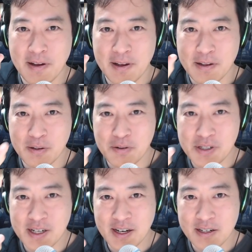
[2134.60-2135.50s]
その
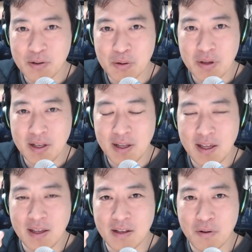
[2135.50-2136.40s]
時間の時
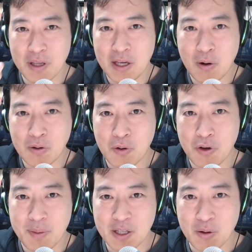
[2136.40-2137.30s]
にの気温を
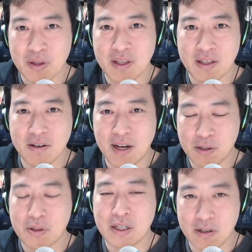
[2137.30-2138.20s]
読み取って、
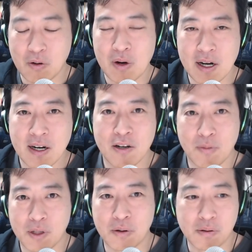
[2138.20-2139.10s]
後でロガーから
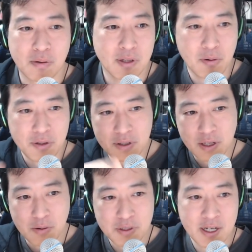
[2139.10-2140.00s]
読み取ると。で、こいつ
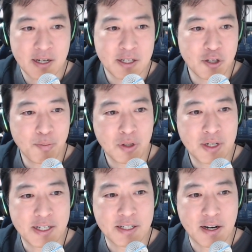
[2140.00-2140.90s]
飛行時間20分
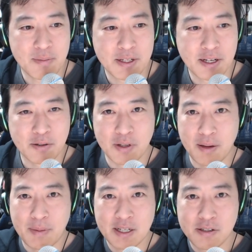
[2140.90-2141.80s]
ぐらいしかありませんの
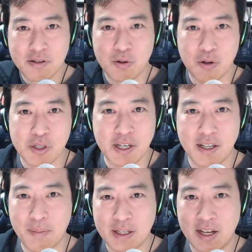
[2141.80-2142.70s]
で、またすぐ下ろしてき
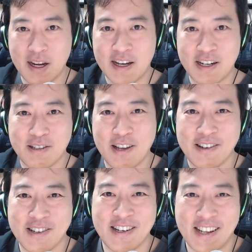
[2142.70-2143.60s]
てバッテリー変えるっていうね